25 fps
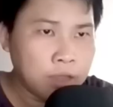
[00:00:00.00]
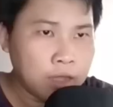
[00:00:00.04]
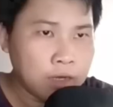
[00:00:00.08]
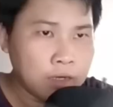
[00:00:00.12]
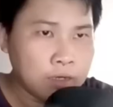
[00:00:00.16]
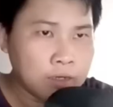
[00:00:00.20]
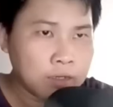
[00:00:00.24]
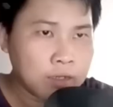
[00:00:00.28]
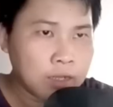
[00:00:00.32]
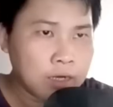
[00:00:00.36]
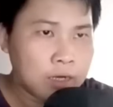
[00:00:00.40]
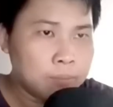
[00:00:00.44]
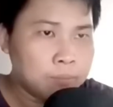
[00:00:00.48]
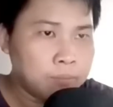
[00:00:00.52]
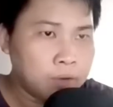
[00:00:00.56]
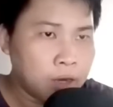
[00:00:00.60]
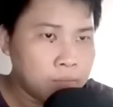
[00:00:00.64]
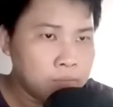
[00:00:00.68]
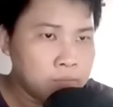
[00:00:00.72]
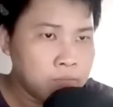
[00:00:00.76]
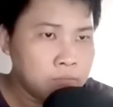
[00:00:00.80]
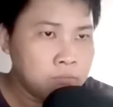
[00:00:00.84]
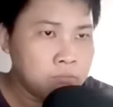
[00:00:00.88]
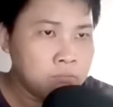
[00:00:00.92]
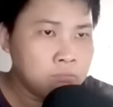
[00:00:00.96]
thành cái nắm
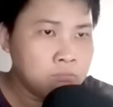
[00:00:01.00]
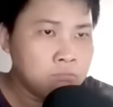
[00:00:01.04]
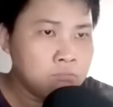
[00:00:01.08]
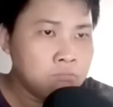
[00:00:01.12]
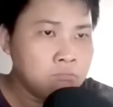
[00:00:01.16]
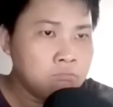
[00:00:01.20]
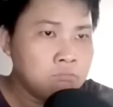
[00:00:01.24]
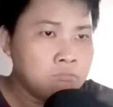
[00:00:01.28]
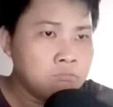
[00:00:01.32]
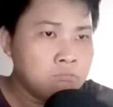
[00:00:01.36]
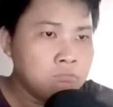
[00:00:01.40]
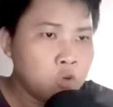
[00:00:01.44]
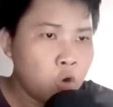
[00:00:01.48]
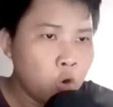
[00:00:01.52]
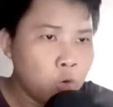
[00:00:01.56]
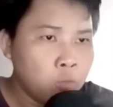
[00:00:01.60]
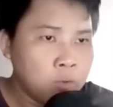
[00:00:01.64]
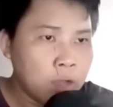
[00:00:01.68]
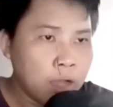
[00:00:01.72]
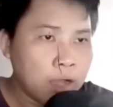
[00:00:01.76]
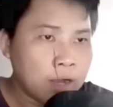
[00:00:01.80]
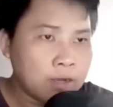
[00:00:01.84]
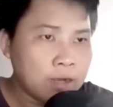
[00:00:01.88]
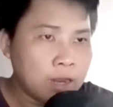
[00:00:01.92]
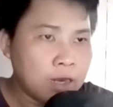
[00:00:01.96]
đấm, hung
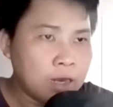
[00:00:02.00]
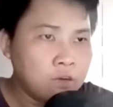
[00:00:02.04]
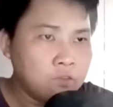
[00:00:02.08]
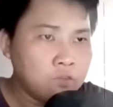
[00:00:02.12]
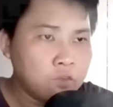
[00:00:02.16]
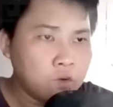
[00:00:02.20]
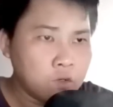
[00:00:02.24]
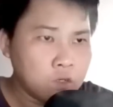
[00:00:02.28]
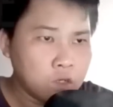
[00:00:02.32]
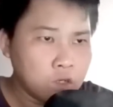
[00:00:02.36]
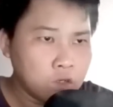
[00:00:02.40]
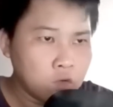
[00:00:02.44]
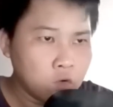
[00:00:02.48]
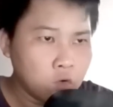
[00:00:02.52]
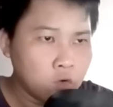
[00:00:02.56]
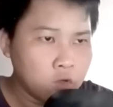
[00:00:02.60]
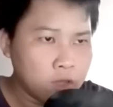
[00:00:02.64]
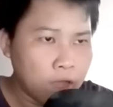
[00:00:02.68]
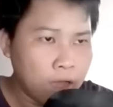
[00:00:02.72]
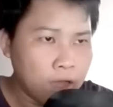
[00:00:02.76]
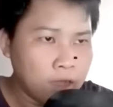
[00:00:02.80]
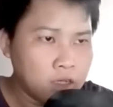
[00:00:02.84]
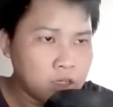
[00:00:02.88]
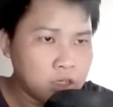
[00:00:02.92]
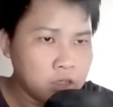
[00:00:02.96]
hăng đánh vào ngực của
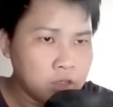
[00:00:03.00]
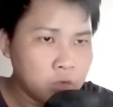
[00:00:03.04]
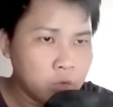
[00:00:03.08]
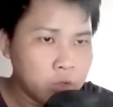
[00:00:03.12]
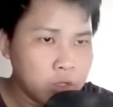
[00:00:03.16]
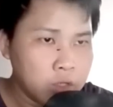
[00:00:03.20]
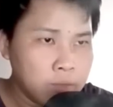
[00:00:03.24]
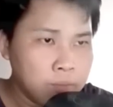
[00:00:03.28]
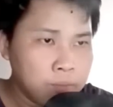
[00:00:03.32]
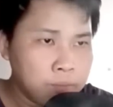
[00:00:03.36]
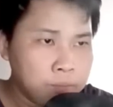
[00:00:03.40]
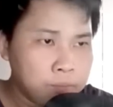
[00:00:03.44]
Tả Kinh Huy.